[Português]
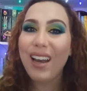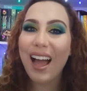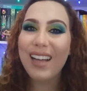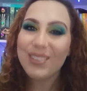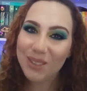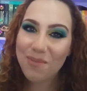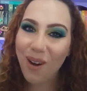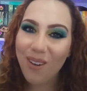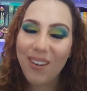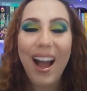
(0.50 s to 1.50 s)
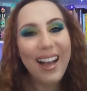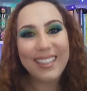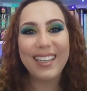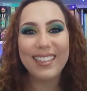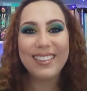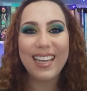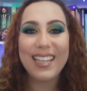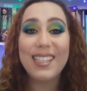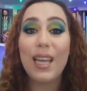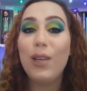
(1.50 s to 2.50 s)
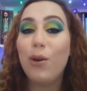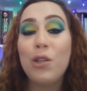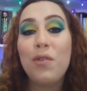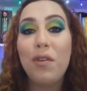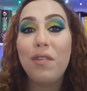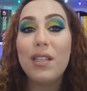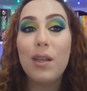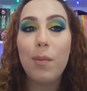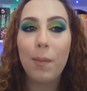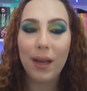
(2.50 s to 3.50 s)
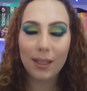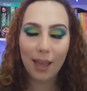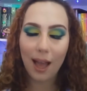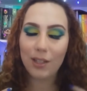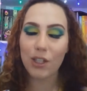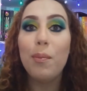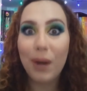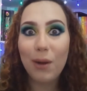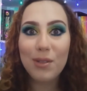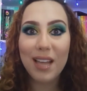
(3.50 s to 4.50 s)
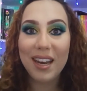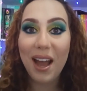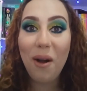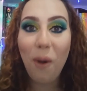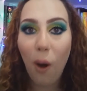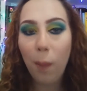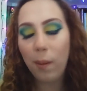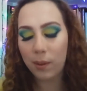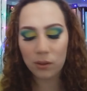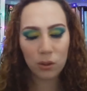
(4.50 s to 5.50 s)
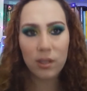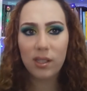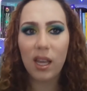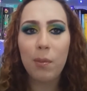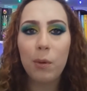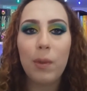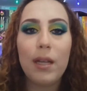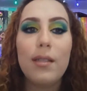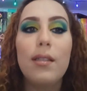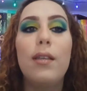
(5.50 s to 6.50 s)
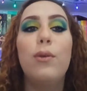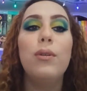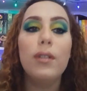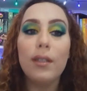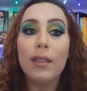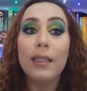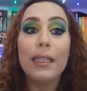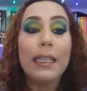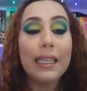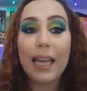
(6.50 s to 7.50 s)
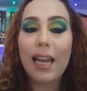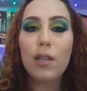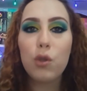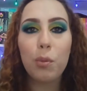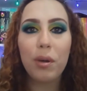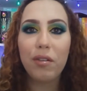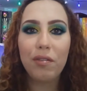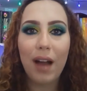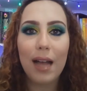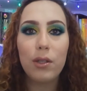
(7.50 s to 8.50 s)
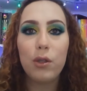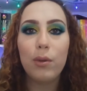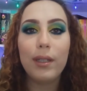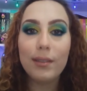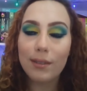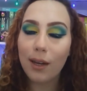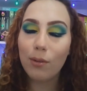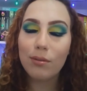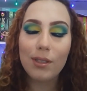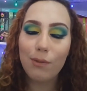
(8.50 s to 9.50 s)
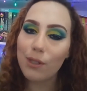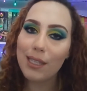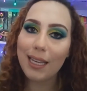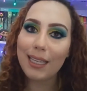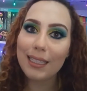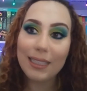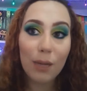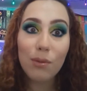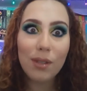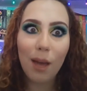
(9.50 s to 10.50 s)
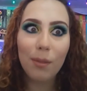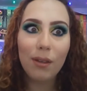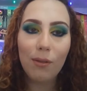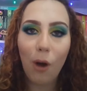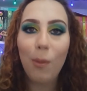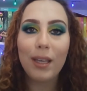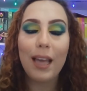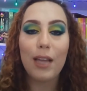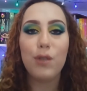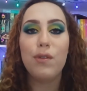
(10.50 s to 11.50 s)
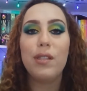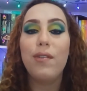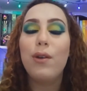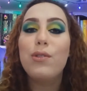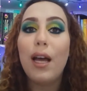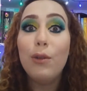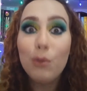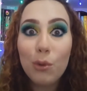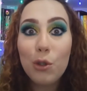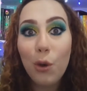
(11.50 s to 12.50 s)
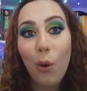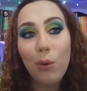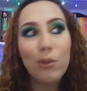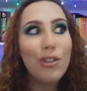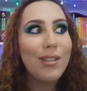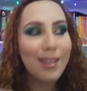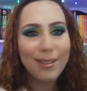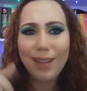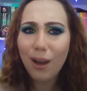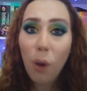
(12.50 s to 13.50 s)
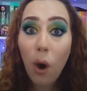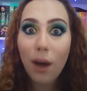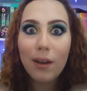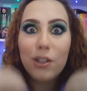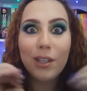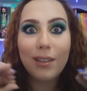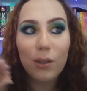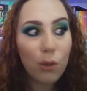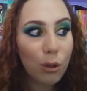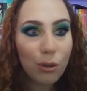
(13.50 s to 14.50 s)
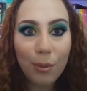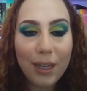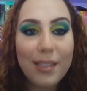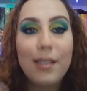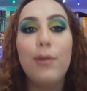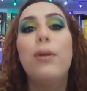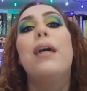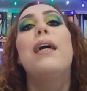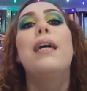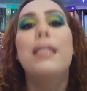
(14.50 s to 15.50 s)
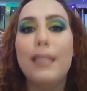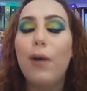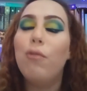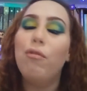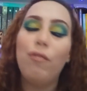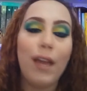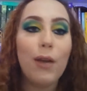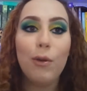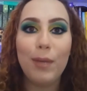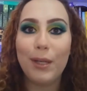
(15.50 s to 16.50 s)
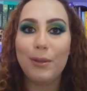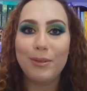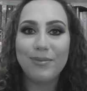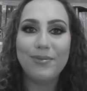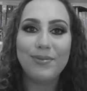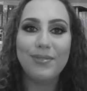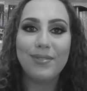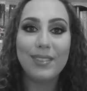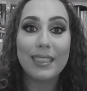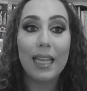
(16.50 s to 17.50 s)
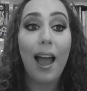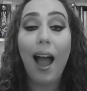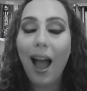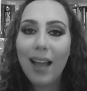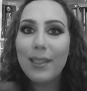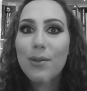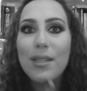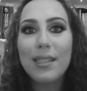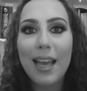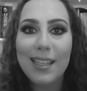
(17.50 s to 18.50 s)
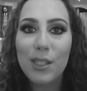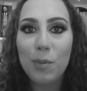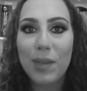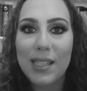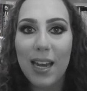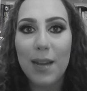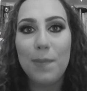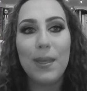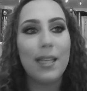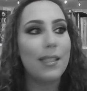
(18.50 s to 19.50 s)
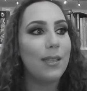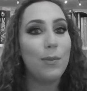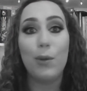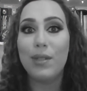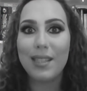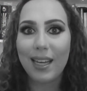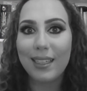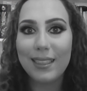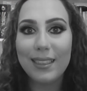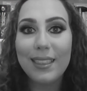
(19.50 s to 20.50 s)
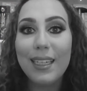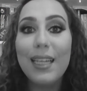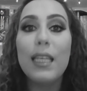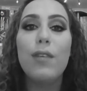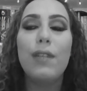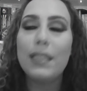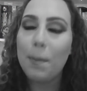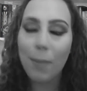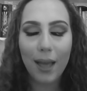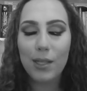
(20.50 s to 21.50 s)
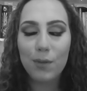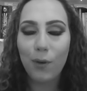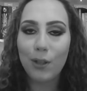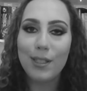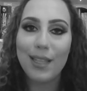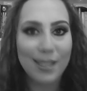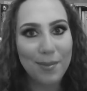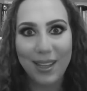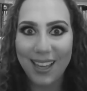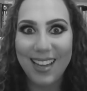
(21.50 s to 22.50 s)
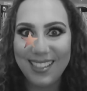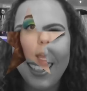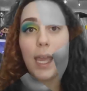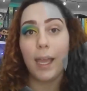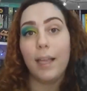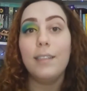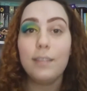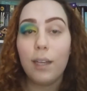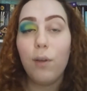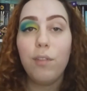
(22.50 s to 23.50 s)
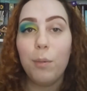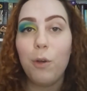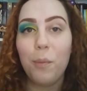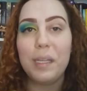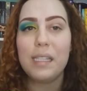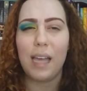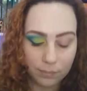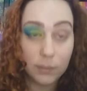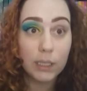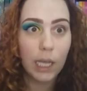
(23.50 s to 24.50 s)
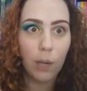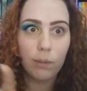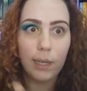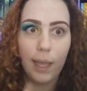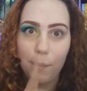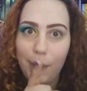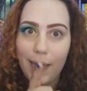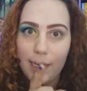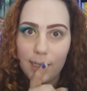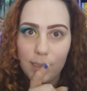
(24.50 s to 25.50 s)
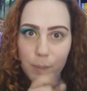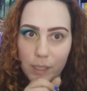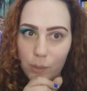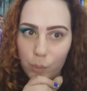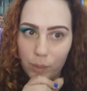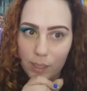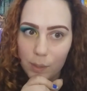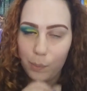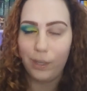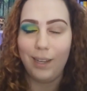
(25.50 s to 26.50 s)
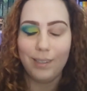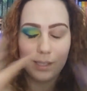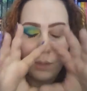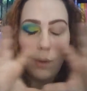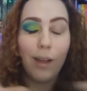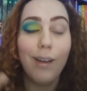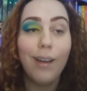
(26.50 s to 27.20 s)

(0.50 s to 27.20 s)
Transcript: Olá, tudo bom? Aqui é a Andressa e hoje eu vou fazer uma maquiagem para usar na Copa, para torcer pro Brasil. E ela é super fácil, então se você não sabe qual maquiagem você vai usar no jogo de sexta agora, já tem jogo do Brasil, então vem comigo. Ah, e não se esquece de passar na minha, no meu Instagram, que vai ter mais fotos dessa maquiagem lá. Então vamos começar. Não reparem nas minhas unhas, porque elas estão